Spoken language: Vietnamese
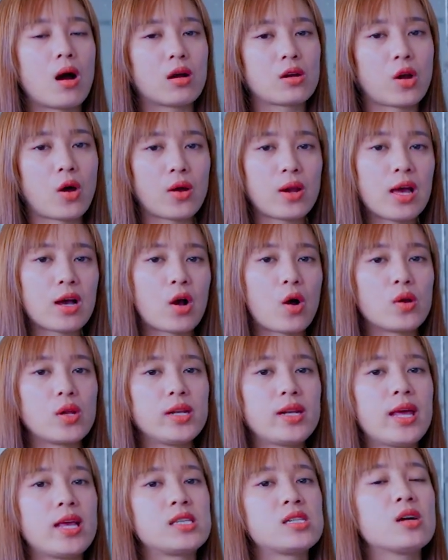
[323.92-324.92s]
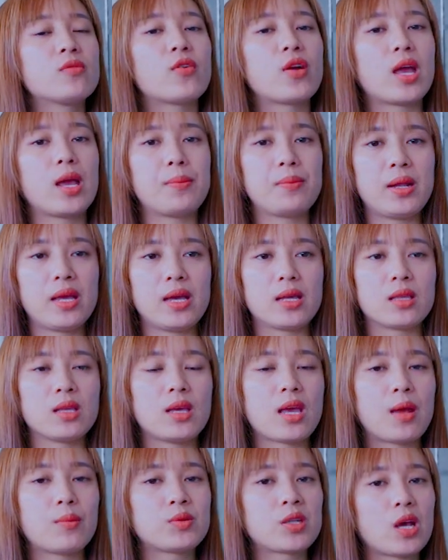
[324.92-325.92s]
uh, nói là có liên hệ trước với em Lệ
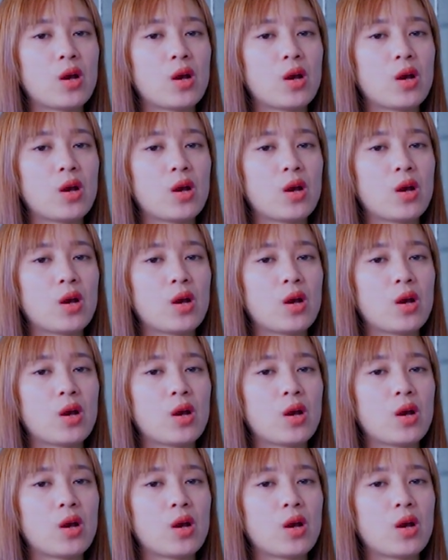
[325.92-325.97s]
thì em